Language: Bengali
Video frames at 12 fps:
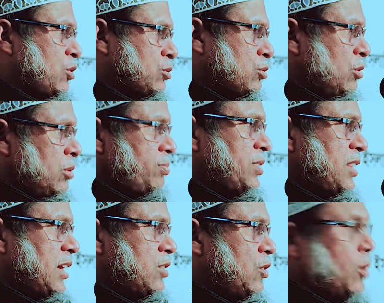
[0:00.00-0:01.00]
কতগুলো
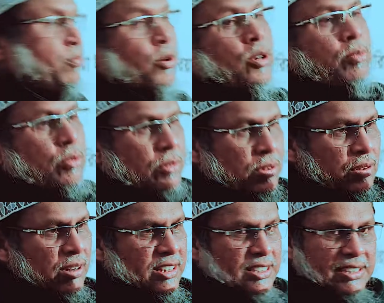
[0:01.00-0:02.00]
বিধান অপরিবর্তিত
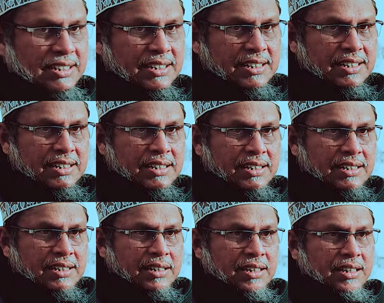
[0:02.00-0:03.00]
আছে
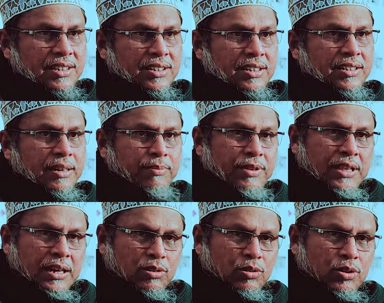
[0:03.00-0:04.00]
যে
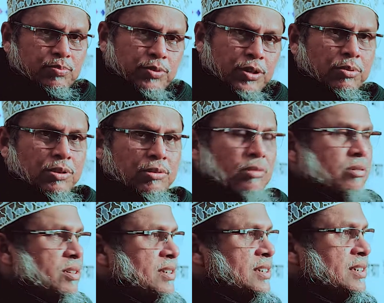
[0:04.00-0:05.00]
বিধানগুলো পরিবর্তন
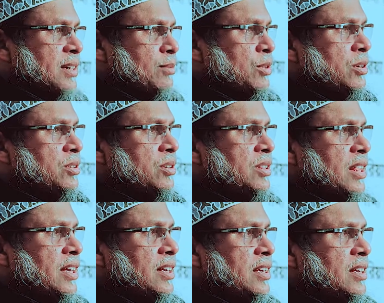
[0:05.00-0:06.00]
হয়েছে যেমন
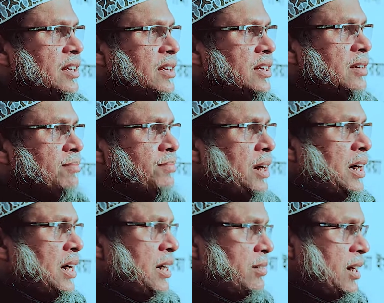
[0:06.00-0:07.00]
হজরতে মা
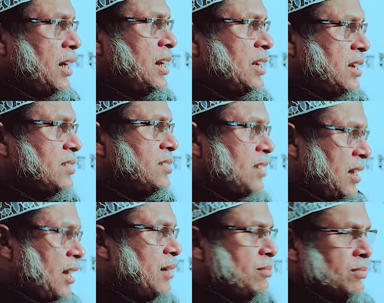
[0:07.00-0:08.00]
হাওয়া
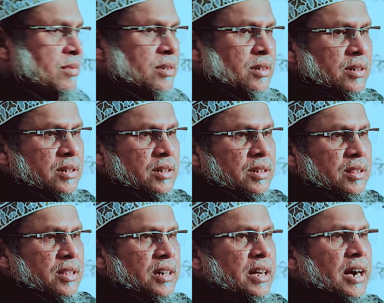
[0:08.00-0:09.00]
আলাইহাসালাম
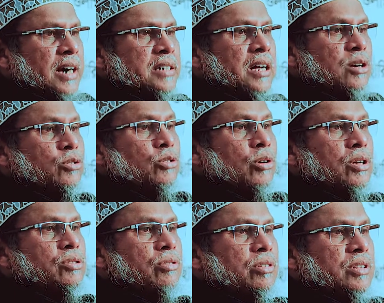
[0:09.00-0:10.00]
তিনি আঠারো জোড়া
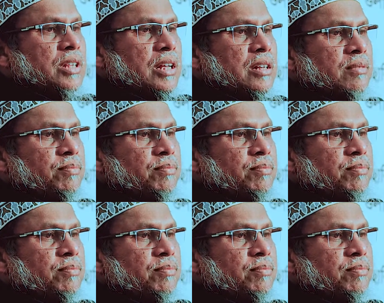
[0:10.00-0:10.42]
সন্তান